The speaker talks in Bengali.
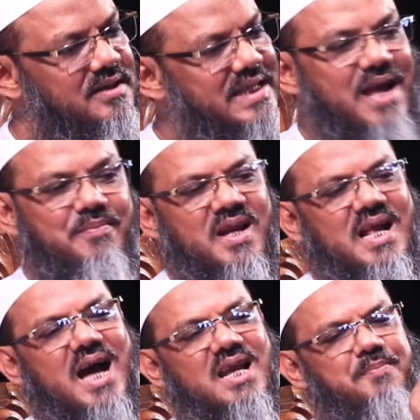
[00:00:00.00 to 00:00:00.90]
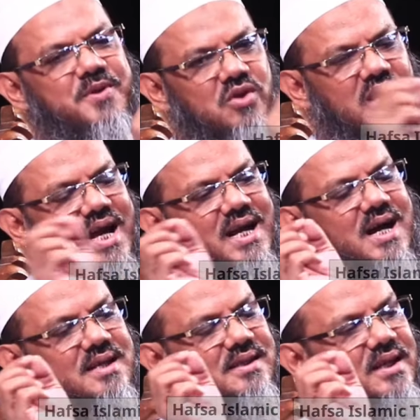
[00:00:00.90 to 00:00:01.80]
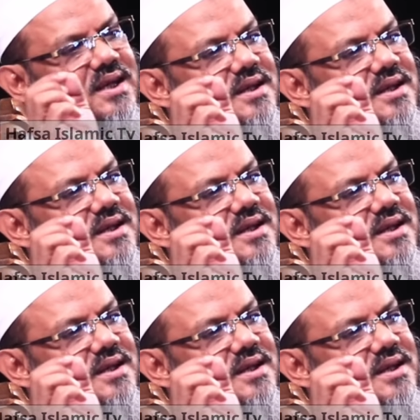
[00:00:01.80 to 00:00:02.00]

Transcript: দেখবেন গাড়ির পিছনে লেখা আছে